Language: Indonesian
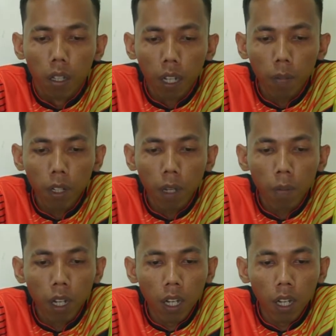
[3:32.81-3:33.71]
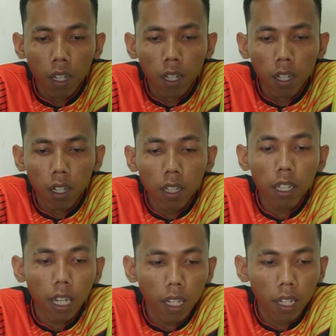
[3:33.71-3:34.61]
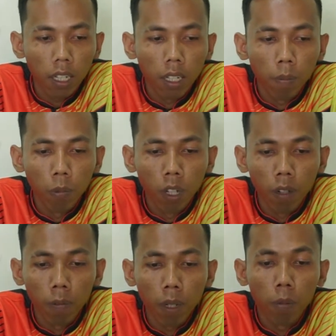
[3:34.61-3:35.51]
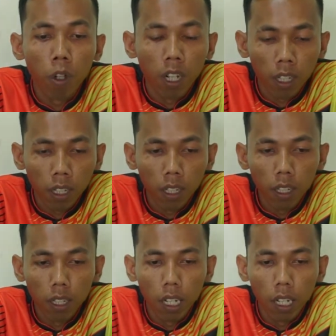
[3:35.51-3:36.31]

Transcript: dan penambahan reseller di bulan Februari